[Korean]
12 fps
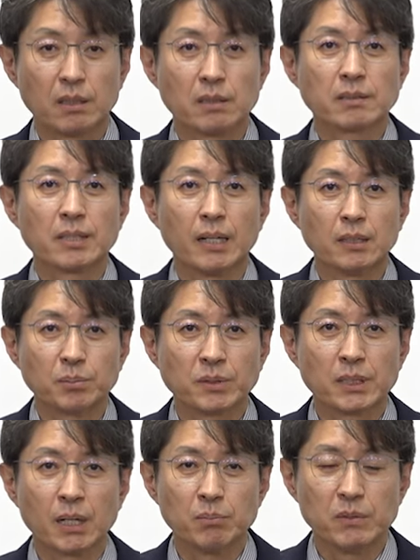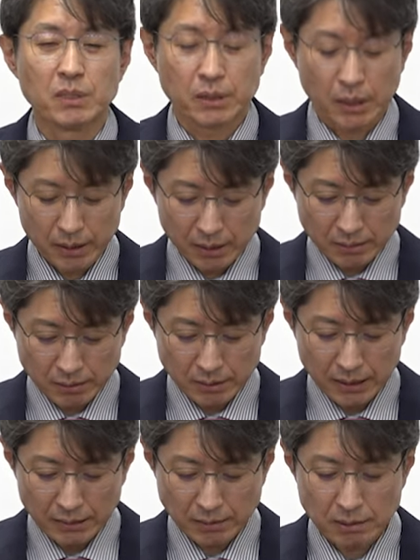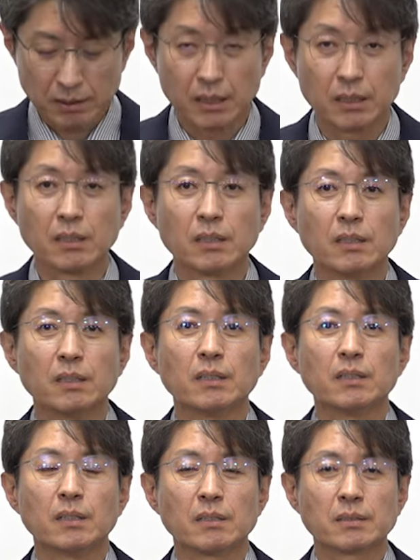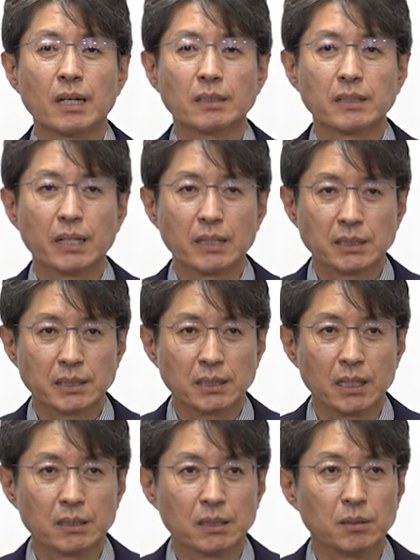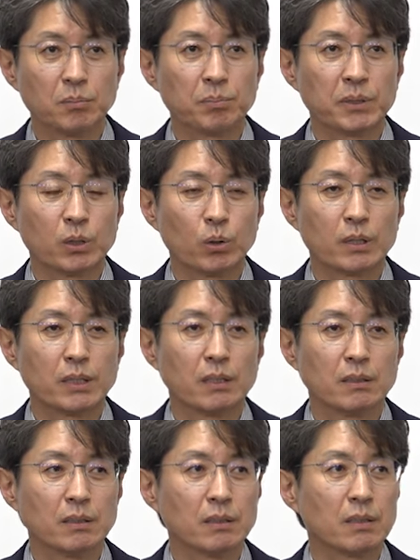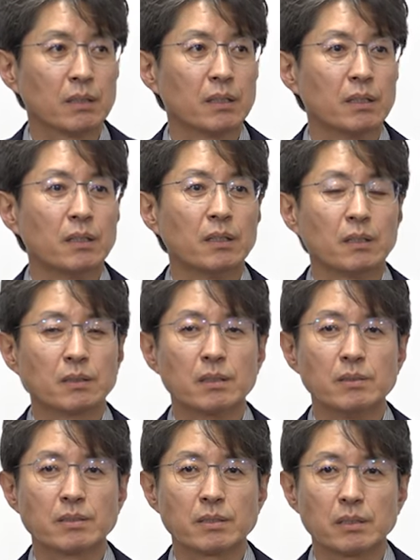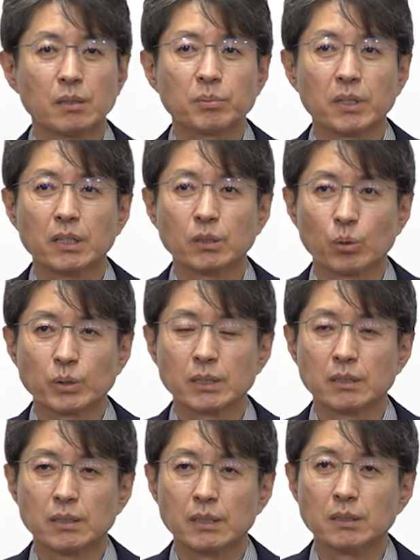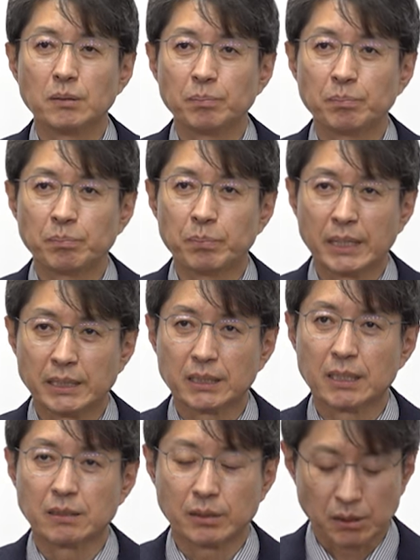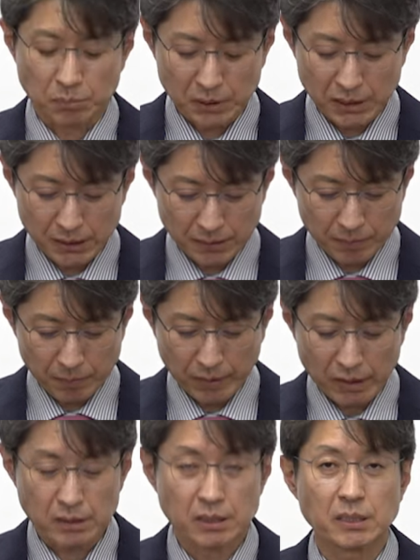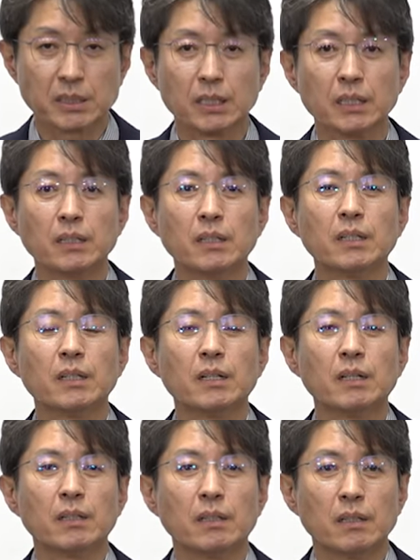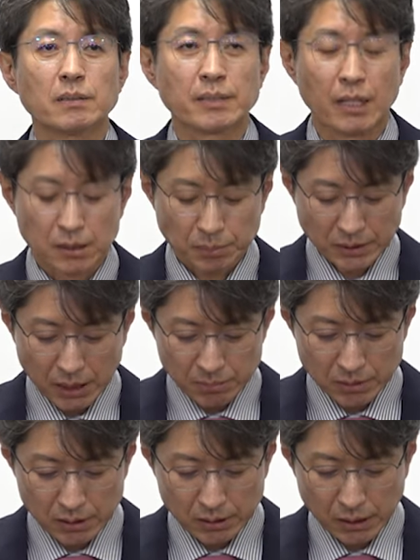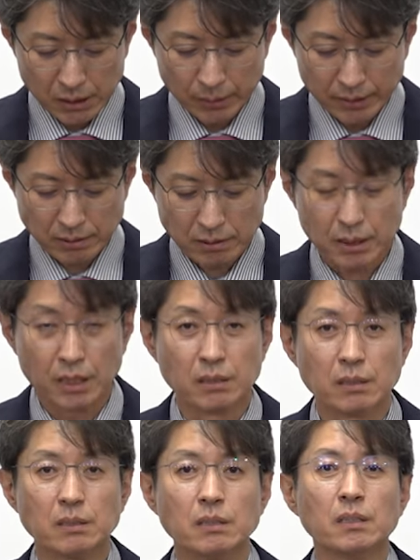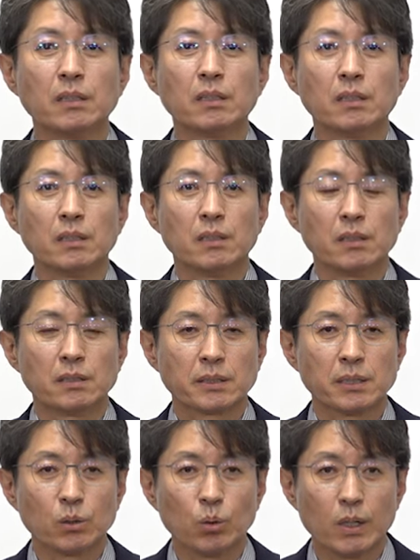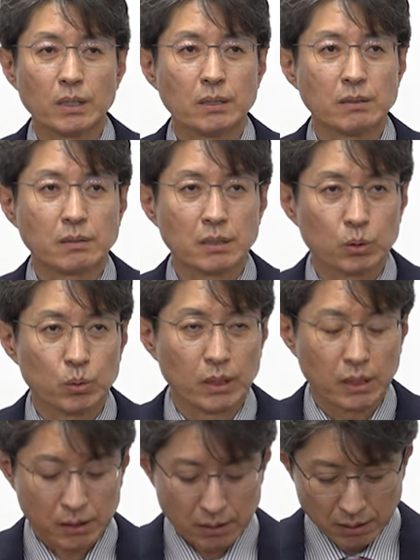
사업 참여 계획서 작성에 상당한 시간이 필요하다는 건설업계의 요청을 반영한 것입니다. 실제 사업 참여 계획서에는 신공항 건설과